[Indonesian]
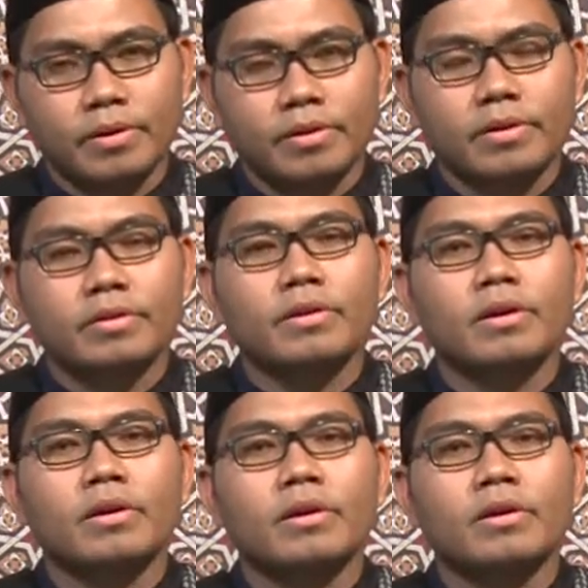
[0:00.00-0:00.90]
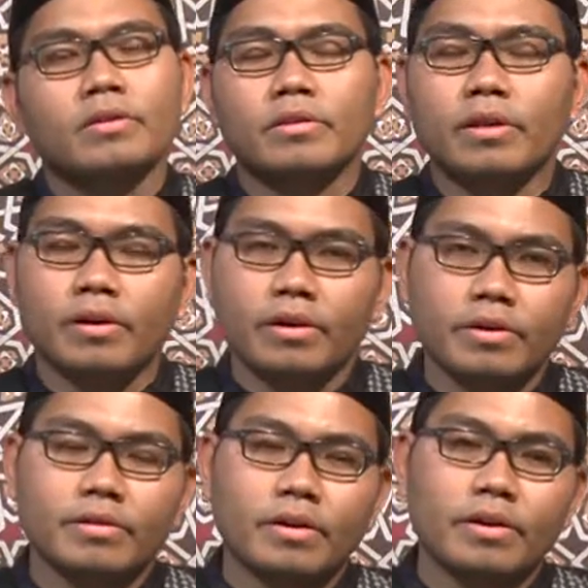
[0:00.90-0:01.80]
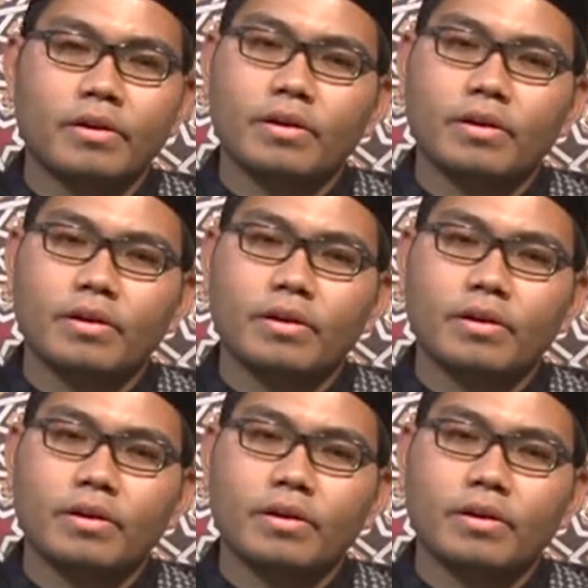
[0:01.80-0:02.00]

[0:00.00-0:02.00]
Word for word: kita, tetangga kita,